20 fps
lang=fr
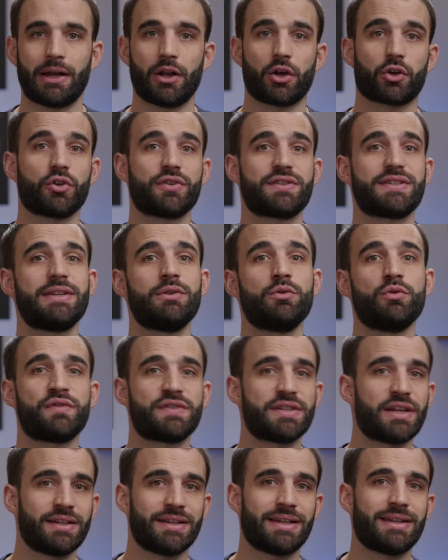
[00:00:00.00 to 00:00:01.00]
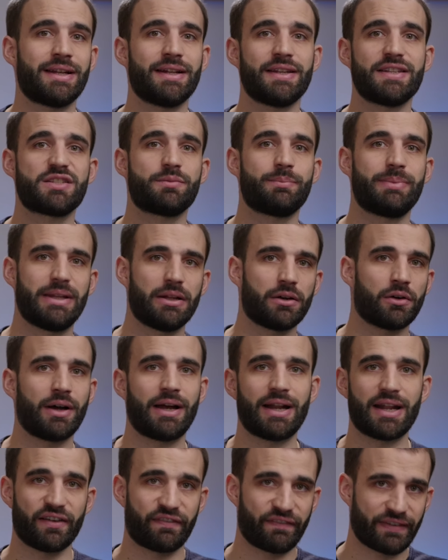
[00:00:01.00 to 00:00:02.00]
Alors que s'il nous faisait une analyse bilan
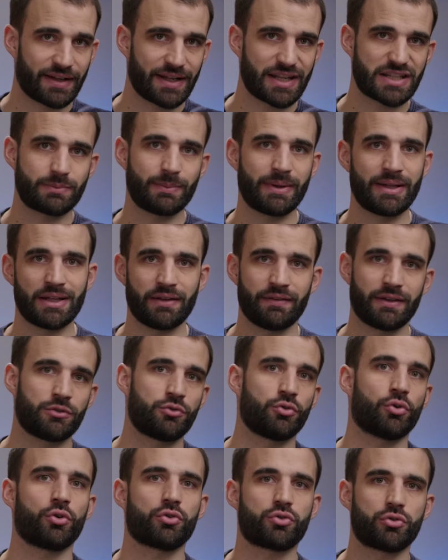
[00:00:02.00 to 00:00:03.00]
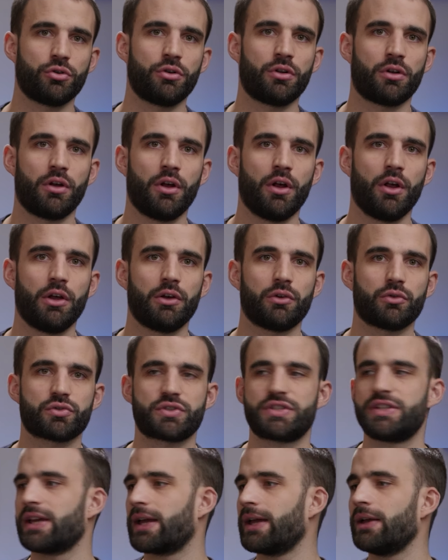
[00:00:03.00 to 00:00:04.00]
à la fin de la semaine avec du recul, on
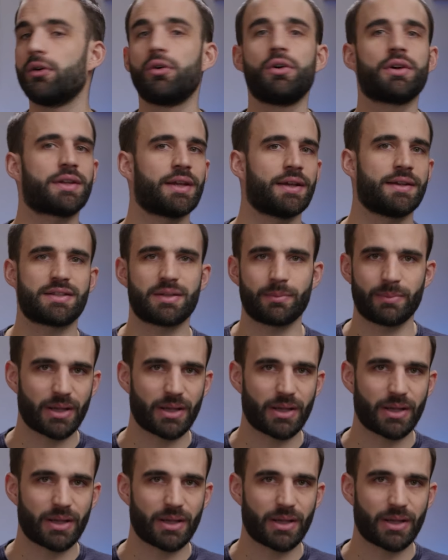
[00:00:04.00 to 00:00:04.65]
se dirait ok c'est